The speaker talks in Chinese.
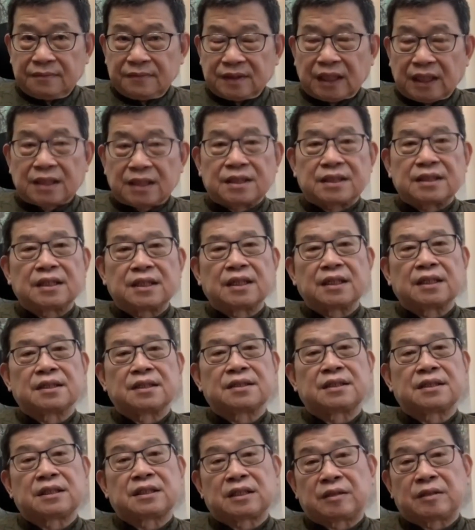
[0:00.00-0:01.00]
但是呢
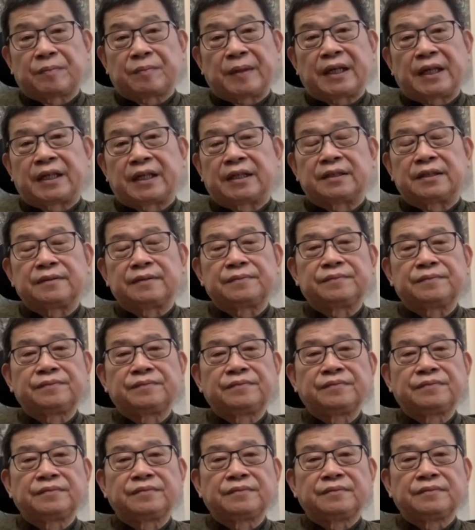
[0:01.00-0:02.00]
是失败了。
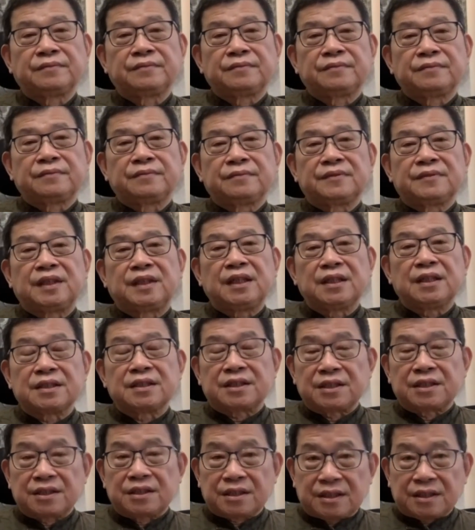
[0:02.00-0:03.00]
第二
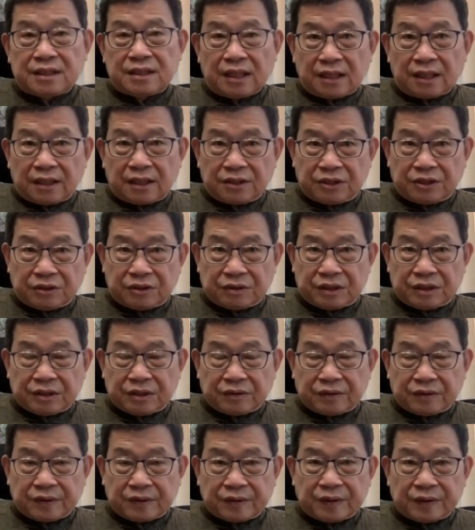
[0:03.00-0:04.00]
次是香港九七
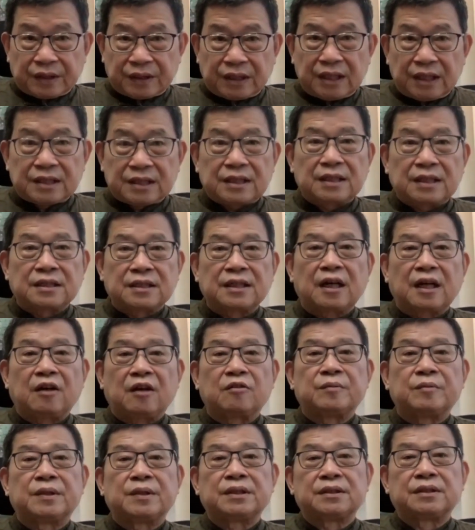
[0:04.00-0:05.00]
回归，第三是
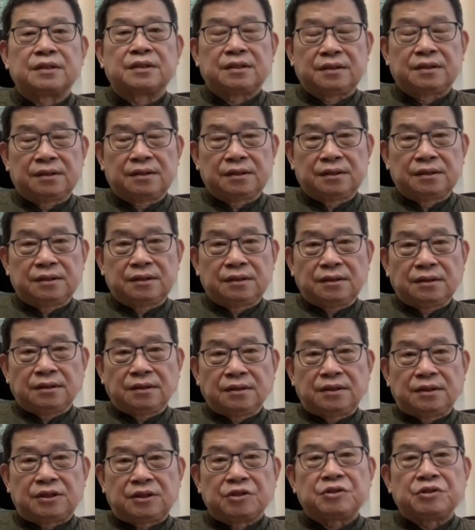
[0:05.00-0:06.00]
澳门
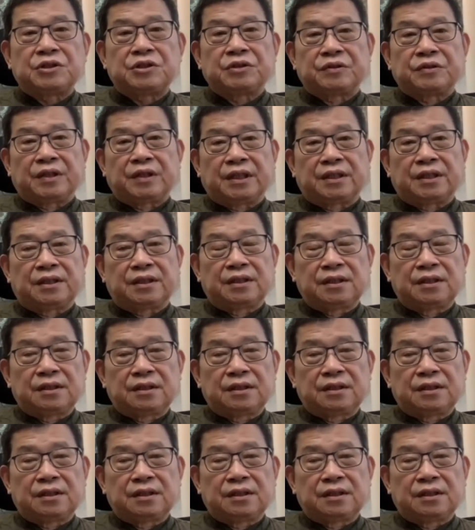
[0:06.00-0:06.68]
九九年。